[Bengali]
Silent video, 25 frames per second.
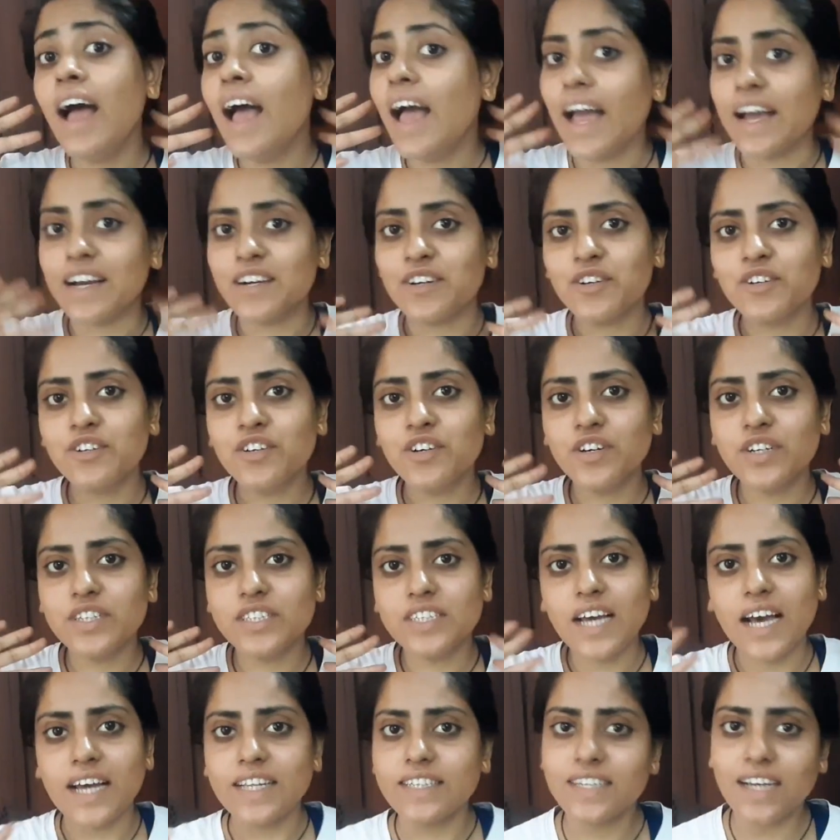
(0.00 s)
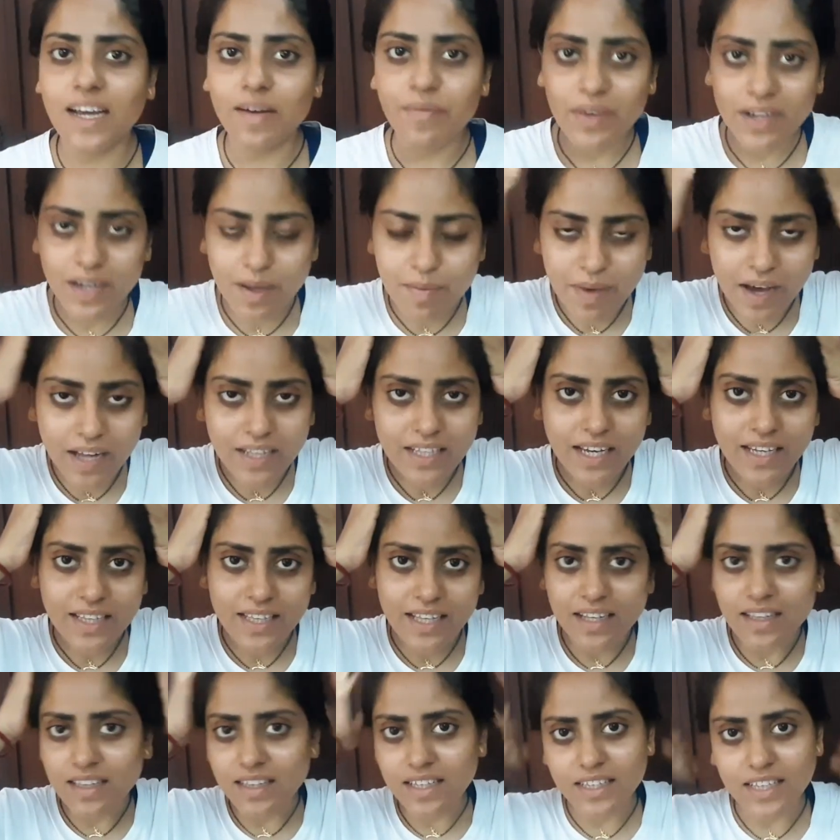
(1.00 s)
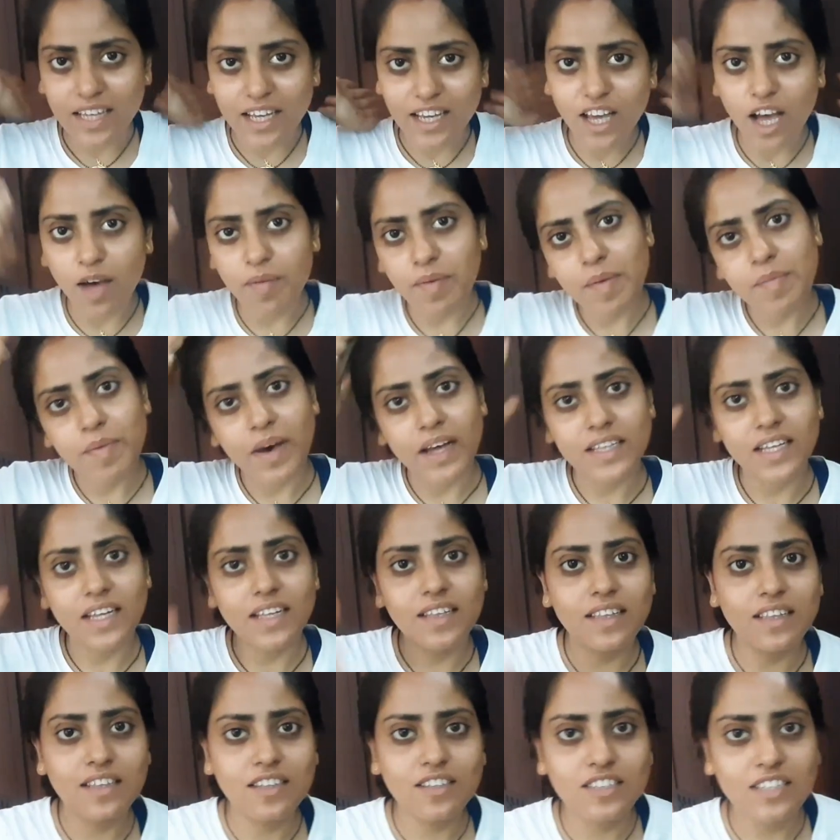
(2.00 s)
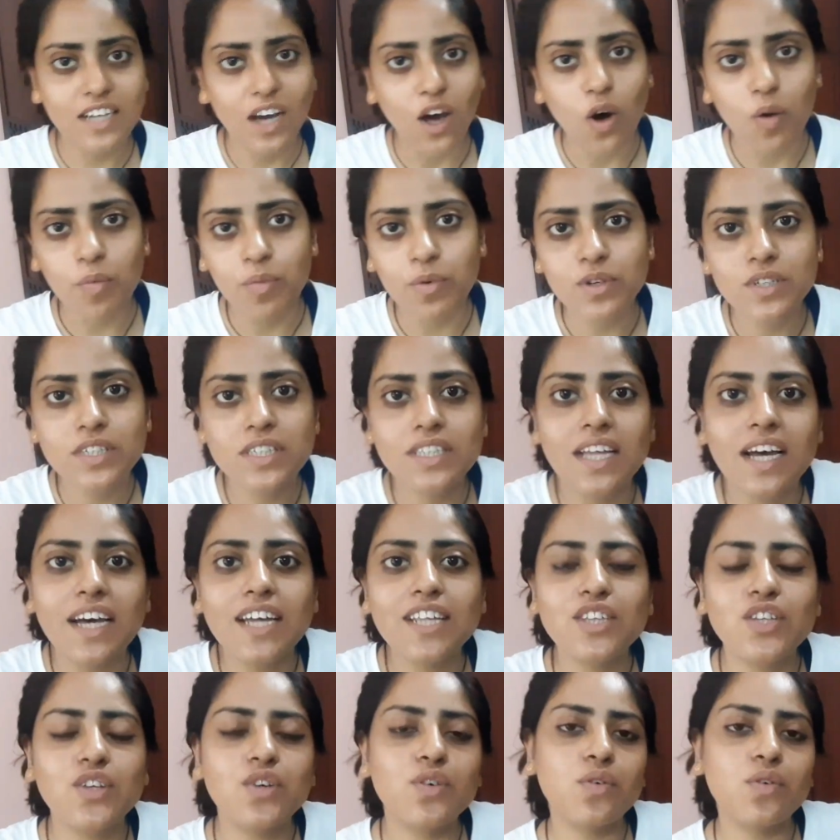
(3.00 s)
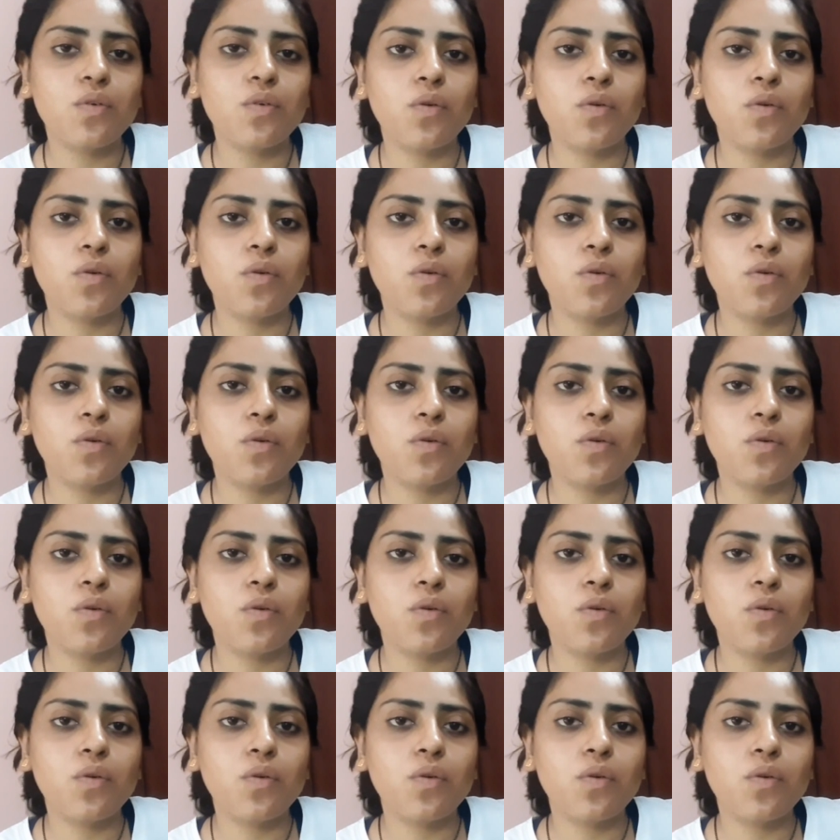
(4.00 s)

এখন হচ্ছে আজকে আমাকে মাথায় তেল দিতেই হবে মাথার যা অবস্থা তো